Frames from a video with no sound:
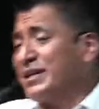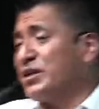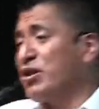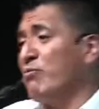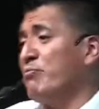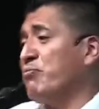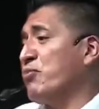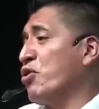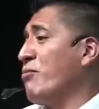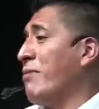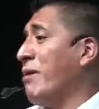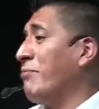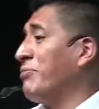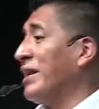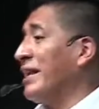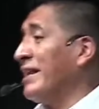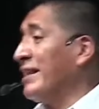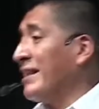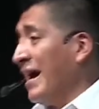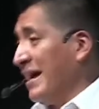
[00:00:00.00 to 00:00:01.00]
son
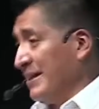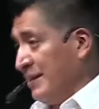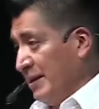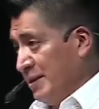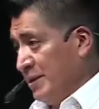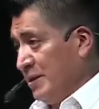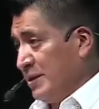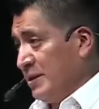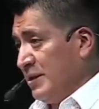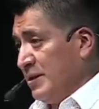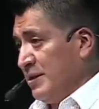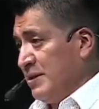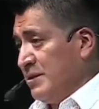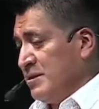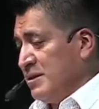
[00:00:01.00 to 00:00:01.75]
probabilidades.